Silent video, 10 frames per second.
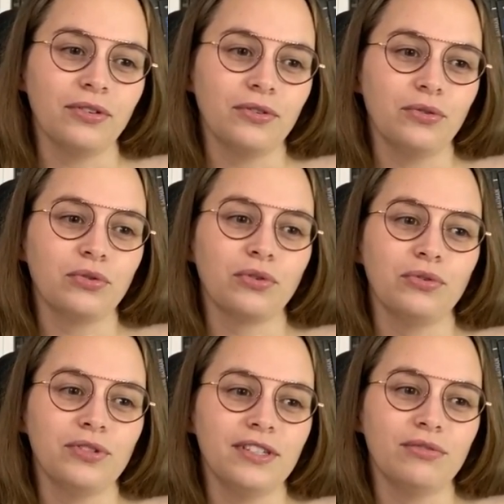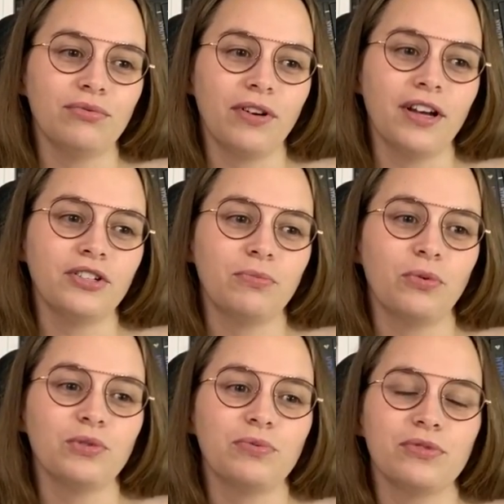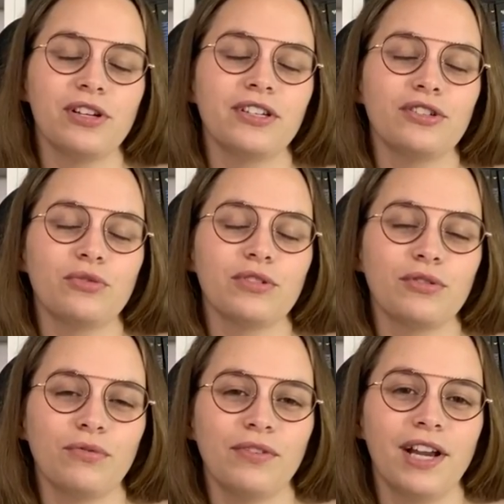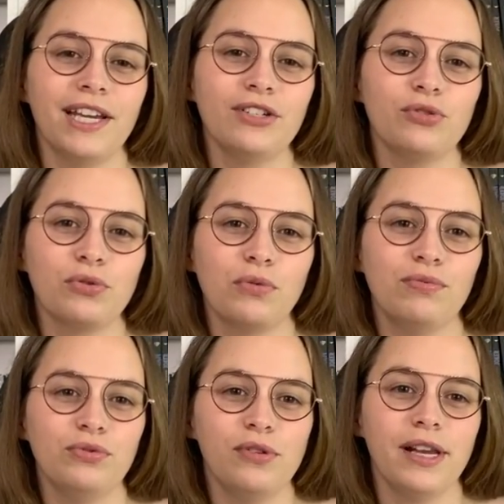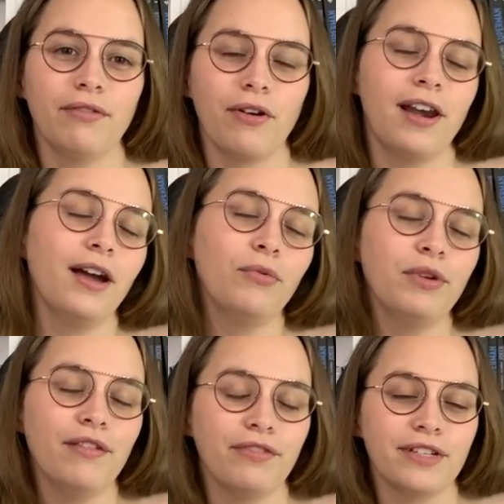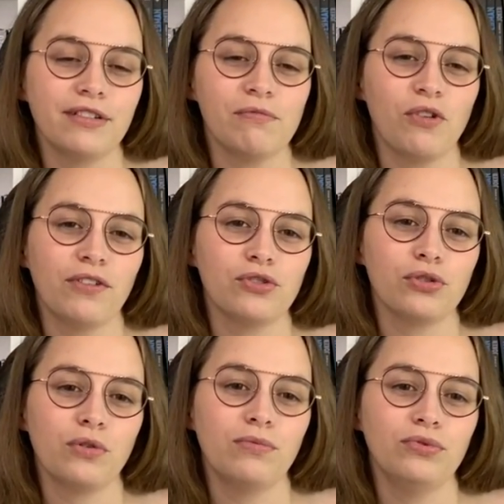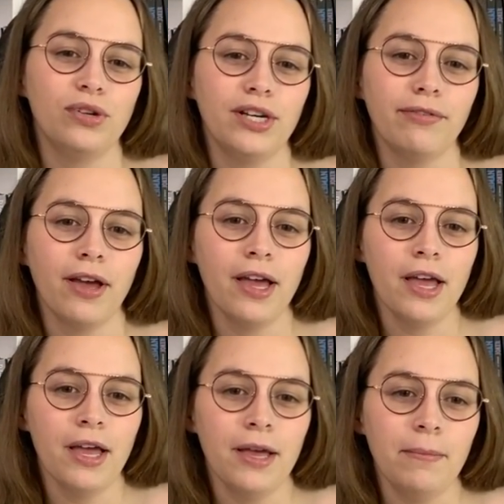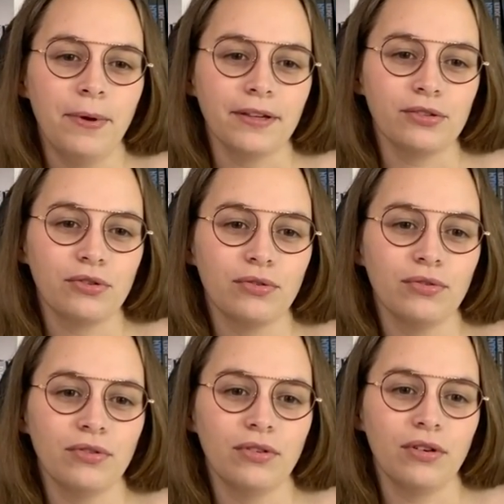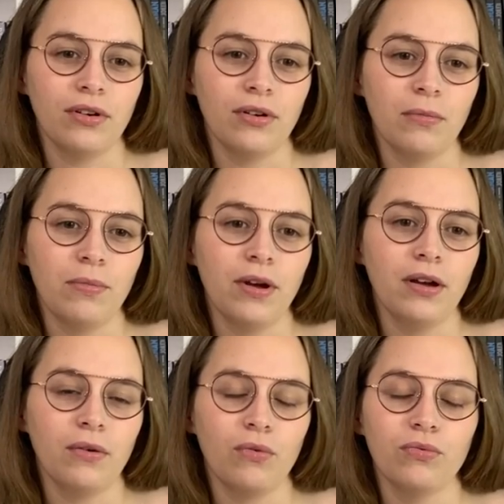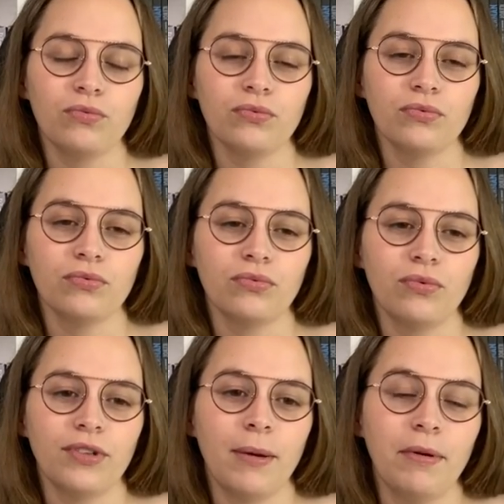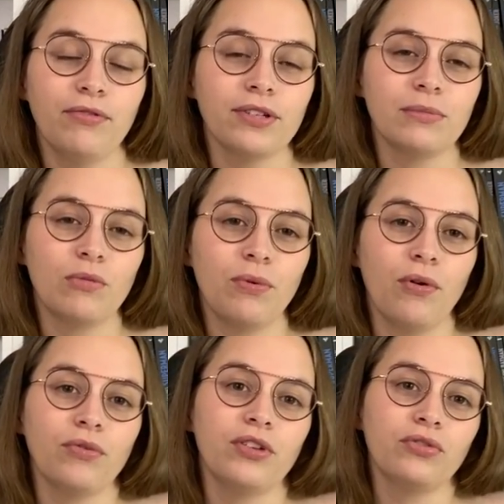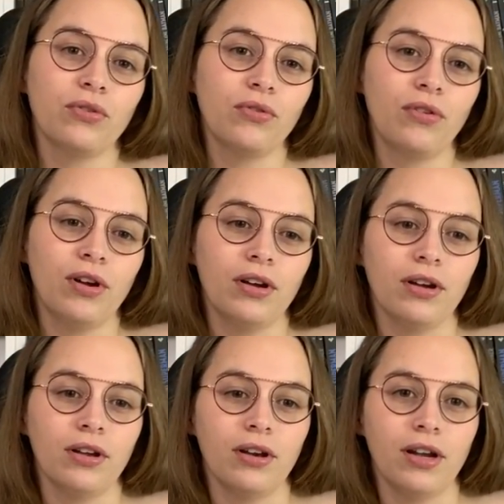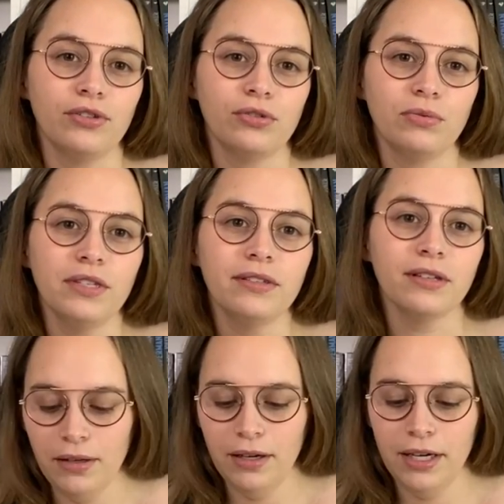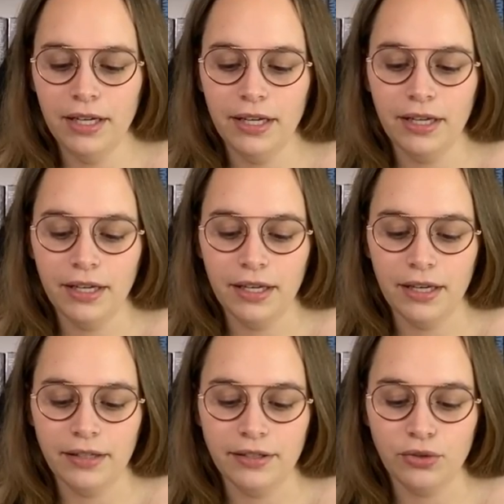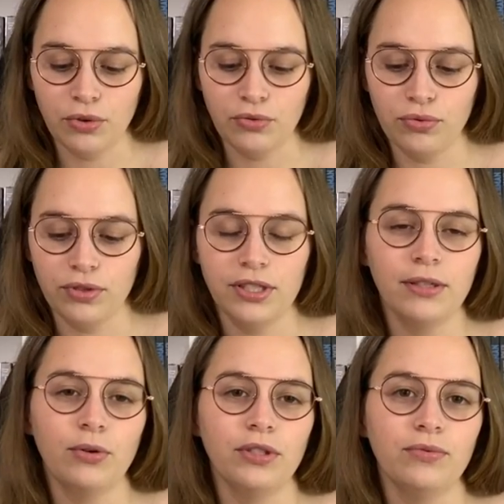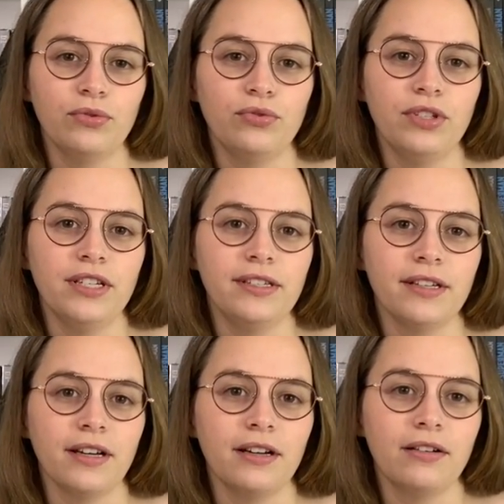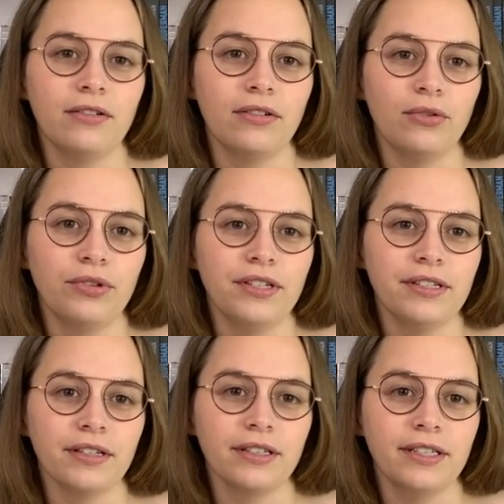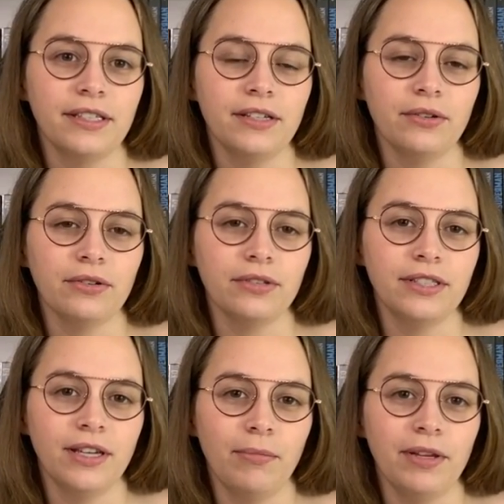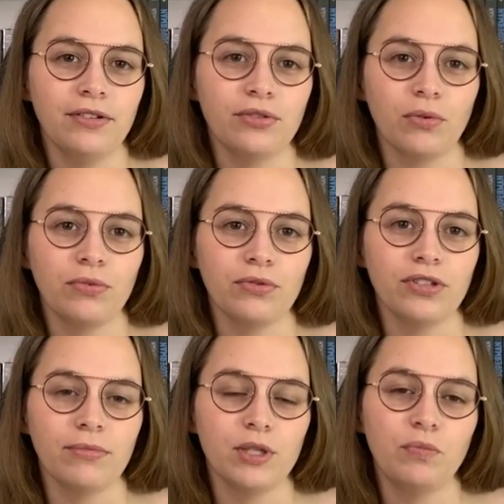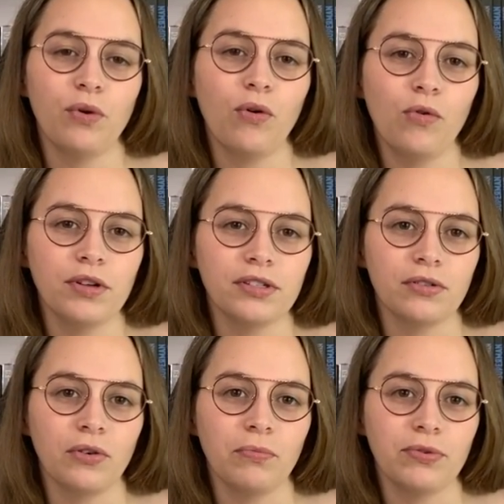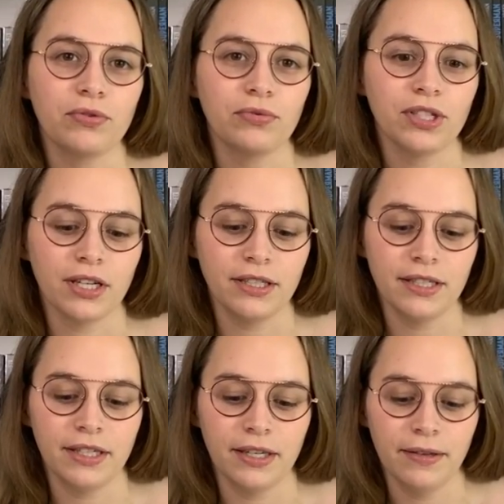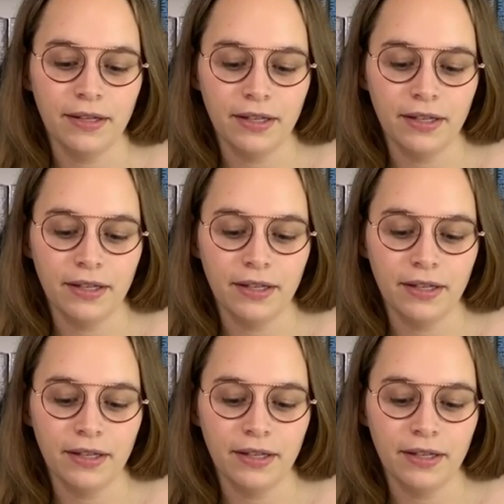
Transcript: d'autres de ses ouvrages, bon, on se pose la question est-ce qu'on va aller jusqu'au bout du livre Là oui, effectivement, on va jusqu'au bout du livre, parce que euh, bah, on n'a pas forcément peur, on attend la, suite. C'est surtout aussi au niveau du dessin, euh, le dessin euh, qui, amène cette ambiance un petit peu angoissante parce qu'on dirait qu'il y des...